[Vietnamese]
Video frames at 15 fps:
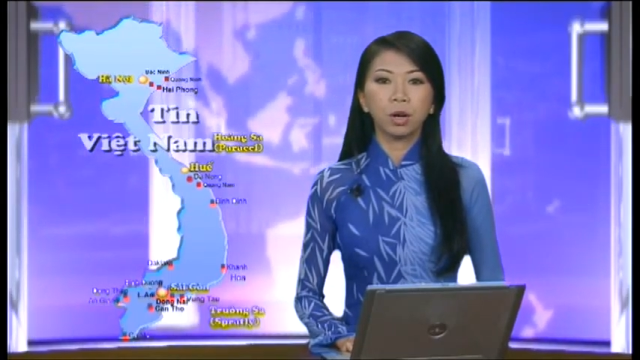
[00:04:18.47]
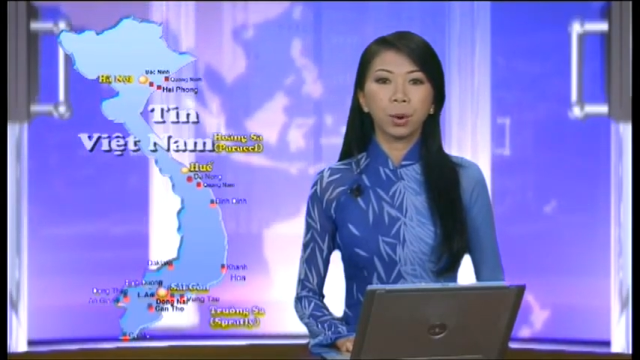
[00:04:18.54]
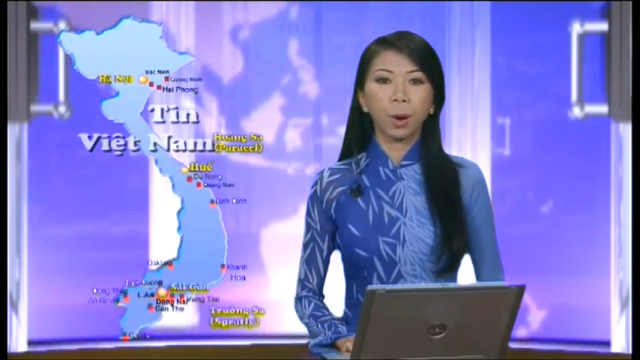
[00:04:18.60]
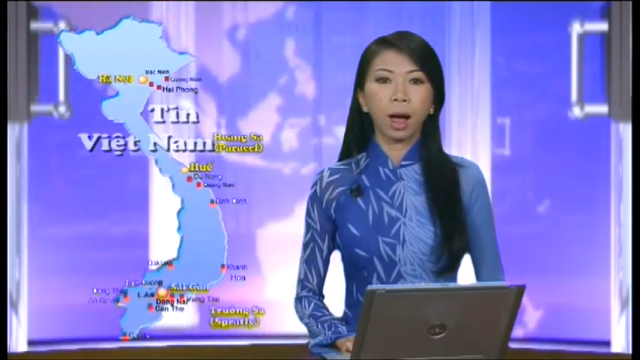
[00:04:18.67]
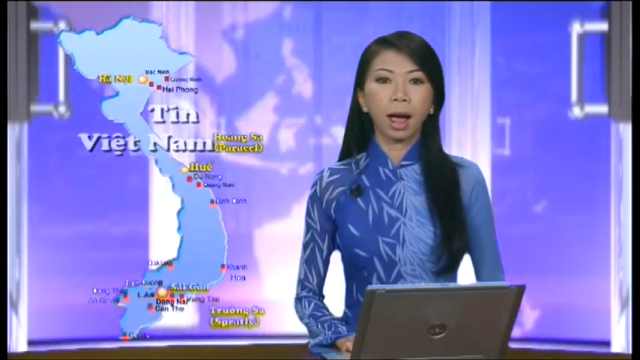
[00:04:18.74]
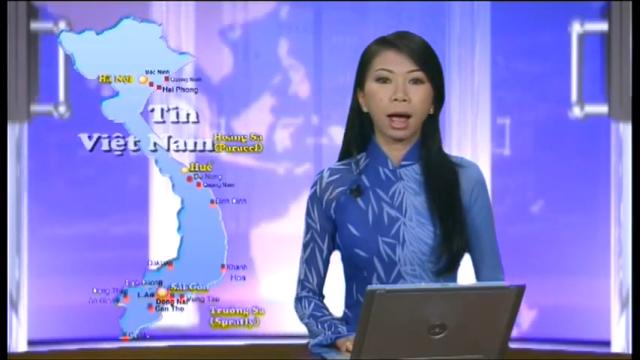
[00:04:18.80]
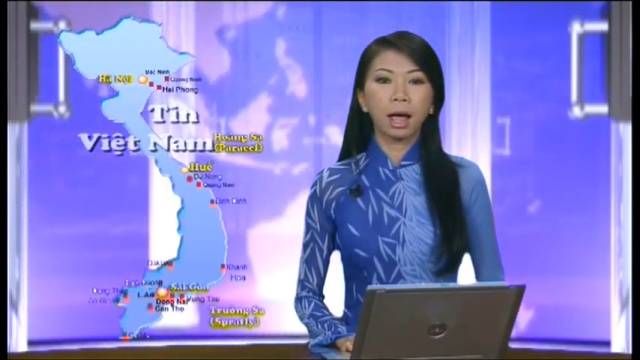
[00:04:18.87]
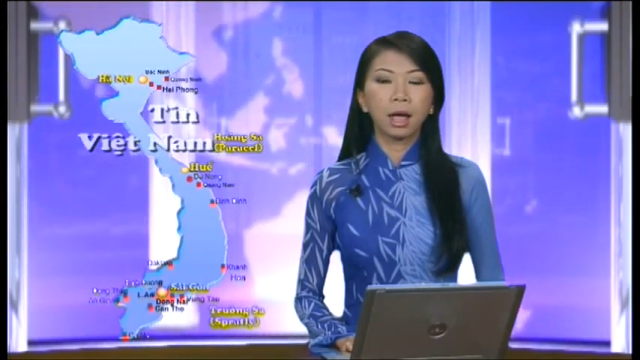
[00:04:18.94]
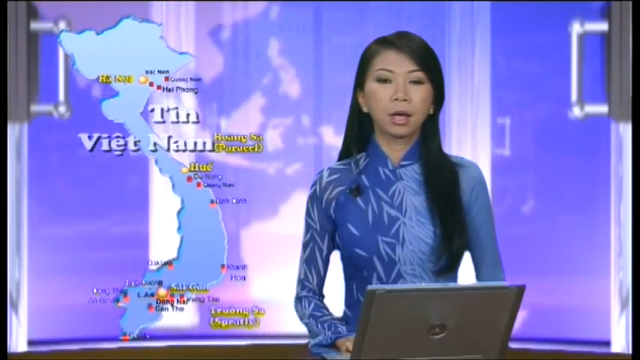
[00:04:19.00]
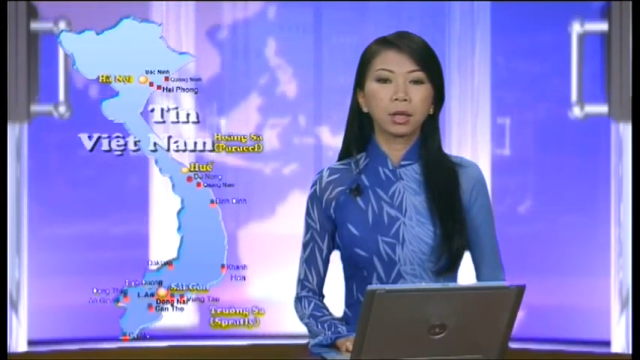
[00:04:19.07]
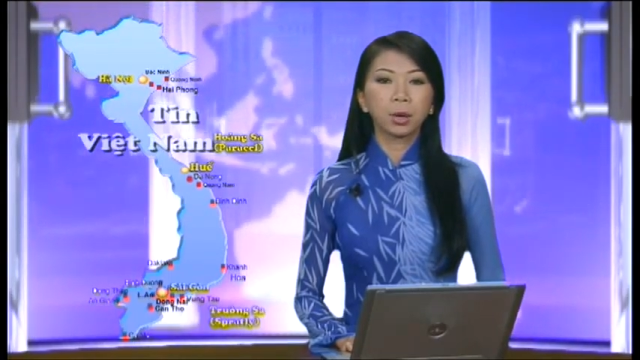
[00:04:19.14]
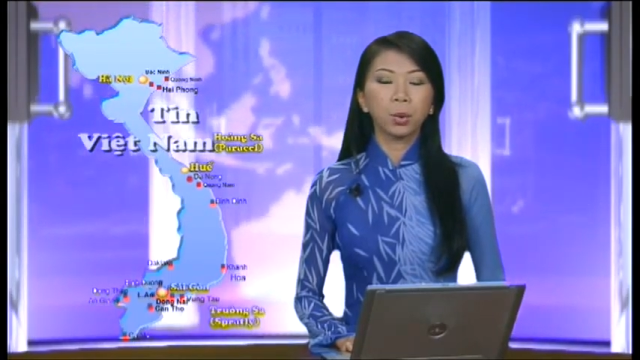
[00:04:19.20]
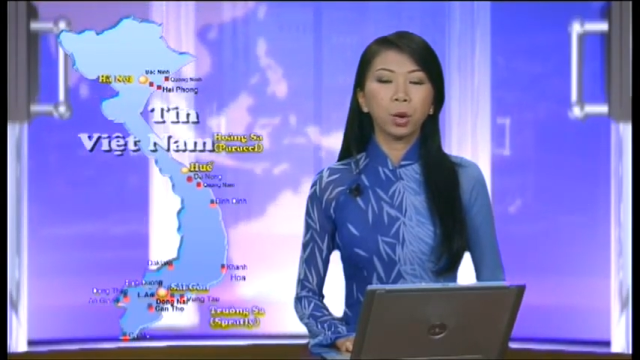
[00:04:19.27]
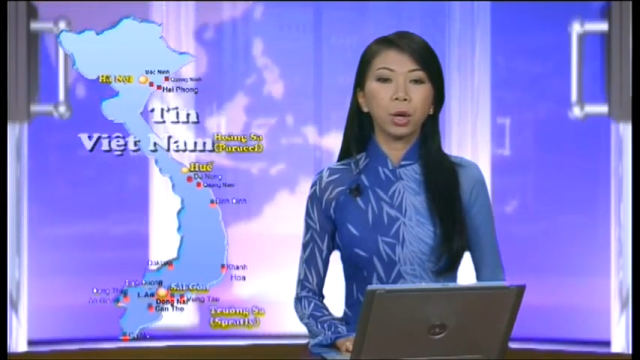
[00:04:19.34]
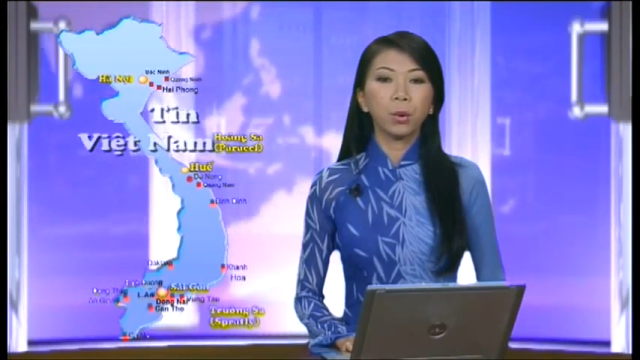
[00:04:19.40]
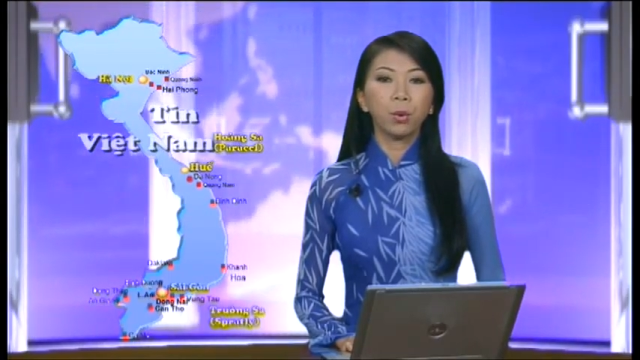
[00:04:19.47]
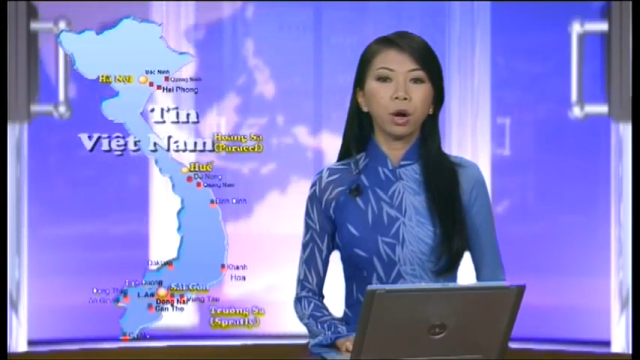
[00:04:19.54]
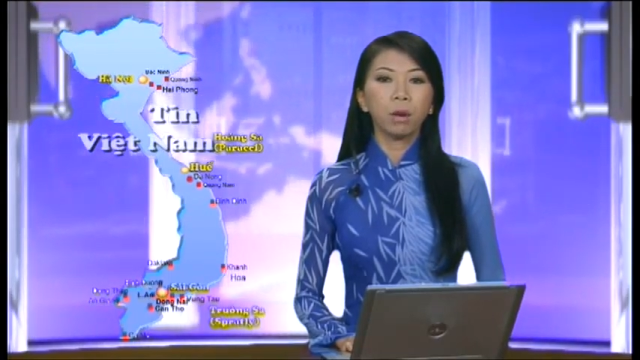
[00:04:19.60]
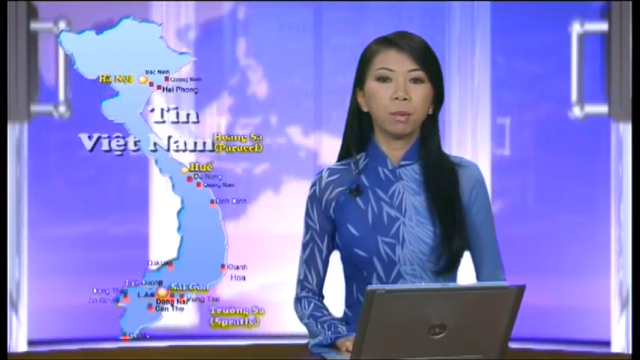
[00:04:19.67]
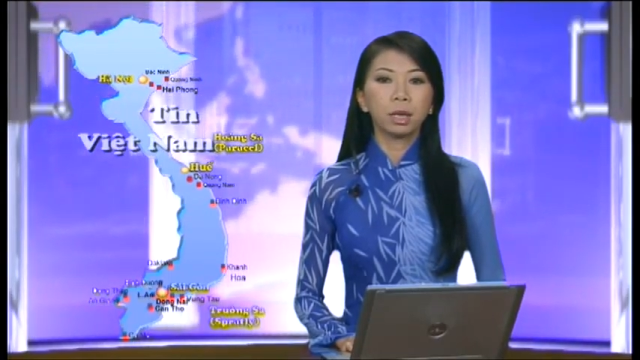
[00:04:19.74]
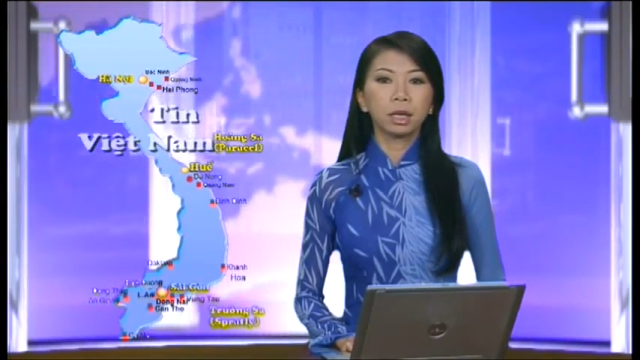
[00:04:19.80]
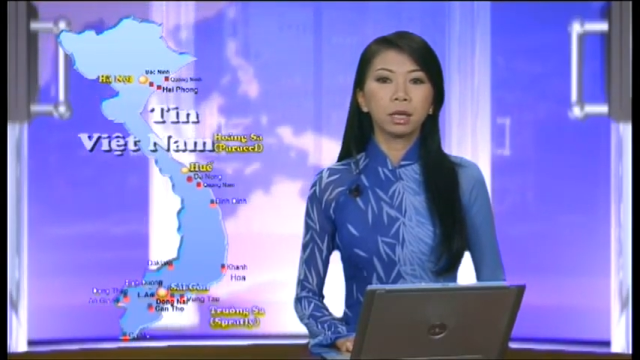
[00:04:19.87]
người Hoa chủ yếu
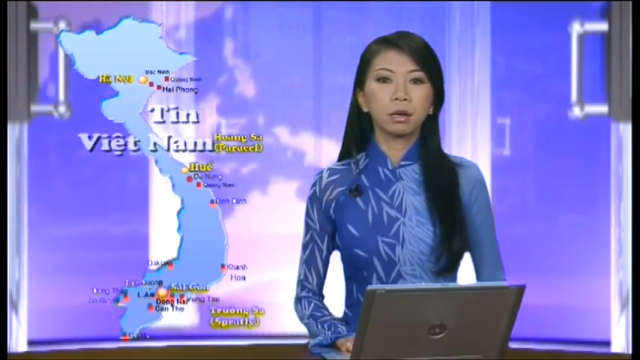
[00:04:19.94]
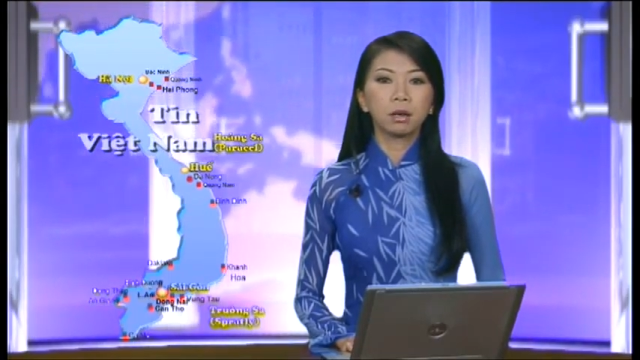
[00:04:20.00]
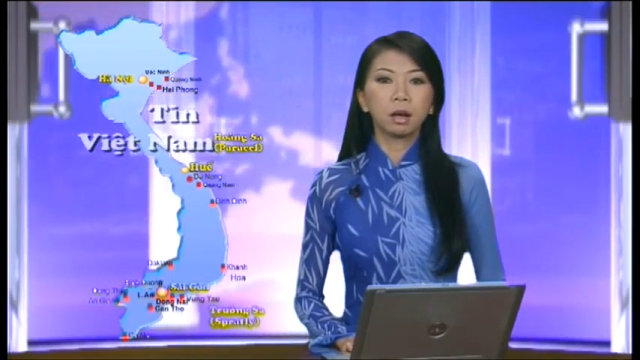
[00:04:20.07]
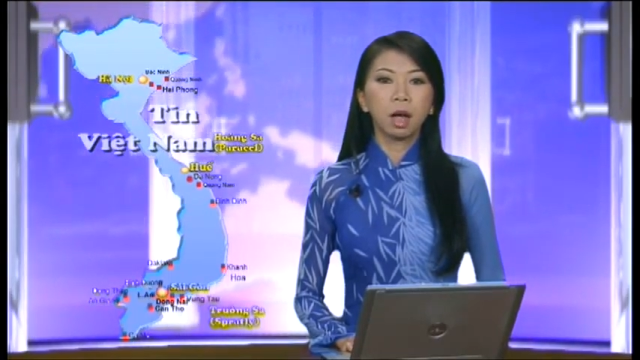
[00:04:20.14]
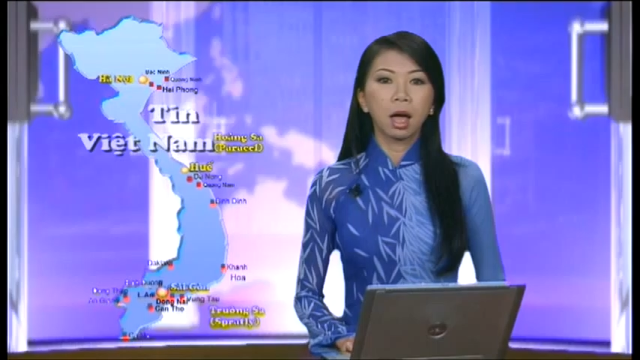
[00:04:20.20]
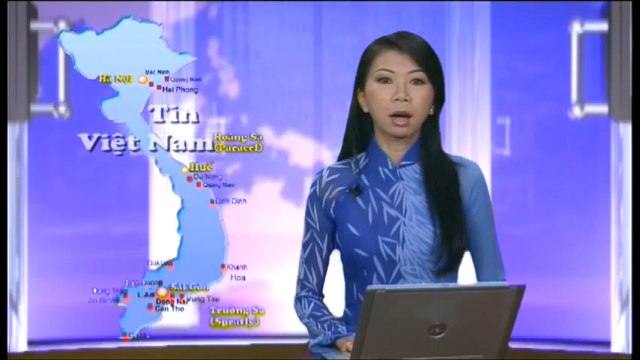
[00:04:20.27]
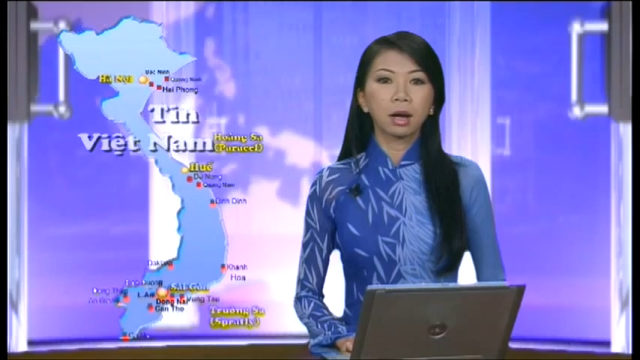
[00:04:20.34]
ở Bình Dương